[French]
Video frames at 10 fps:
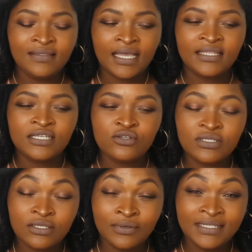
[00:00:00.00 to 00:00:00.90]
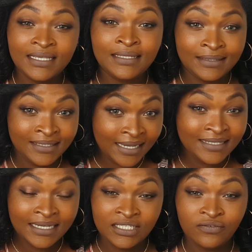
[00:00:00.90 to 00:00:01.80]
derrière des choses qui ont été
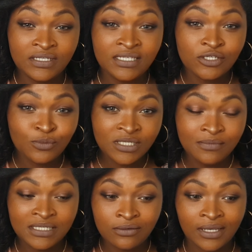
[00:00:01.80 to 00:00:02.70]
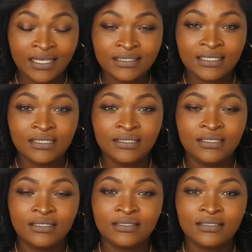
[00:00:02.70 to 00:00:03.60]
très très difficiles, je minimise en rien ce, qui,
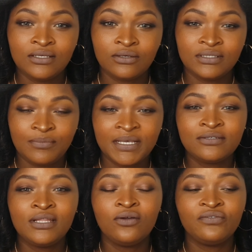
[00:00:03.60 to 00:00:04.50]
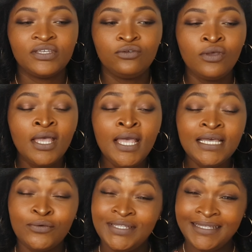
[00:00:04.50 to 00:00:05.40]
ce que ces personnes-là ont vécu,
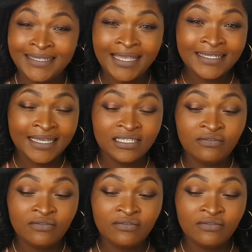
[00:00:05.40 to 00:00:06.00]
qui ont été très très